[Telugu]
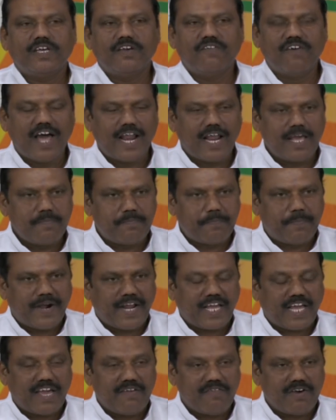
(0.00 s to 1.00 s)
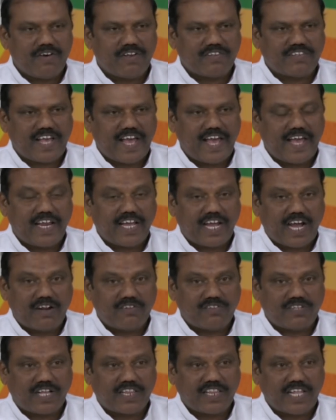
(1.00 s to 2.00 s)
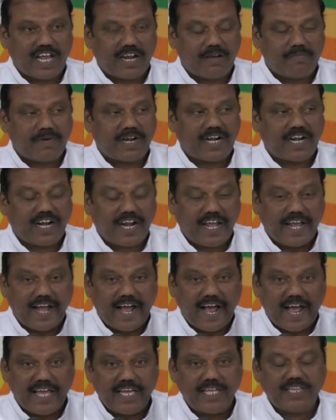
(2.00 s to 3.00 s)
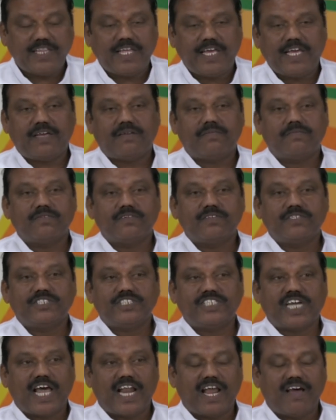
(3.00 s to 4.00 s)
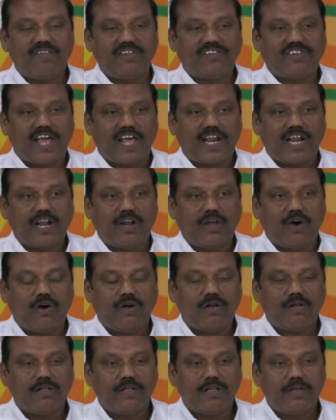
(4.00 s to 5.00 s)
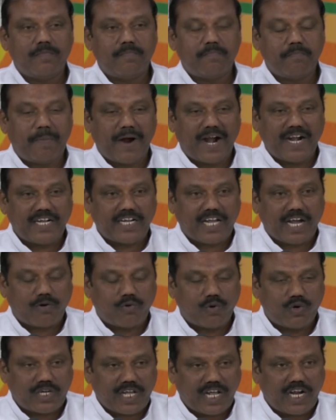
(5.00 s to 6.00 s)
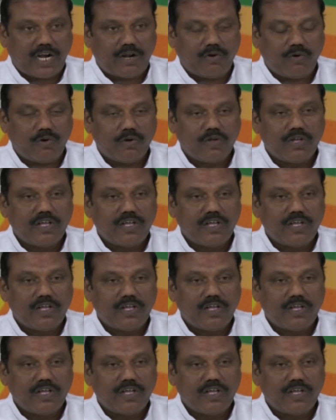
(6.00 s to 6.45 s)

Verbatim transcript: ఇవాళ ఇప్పటికే వ్యవసాయానికి అనుసంధానం మనరేగా అయింది చాలా విషయాలలో పంట కుంటలను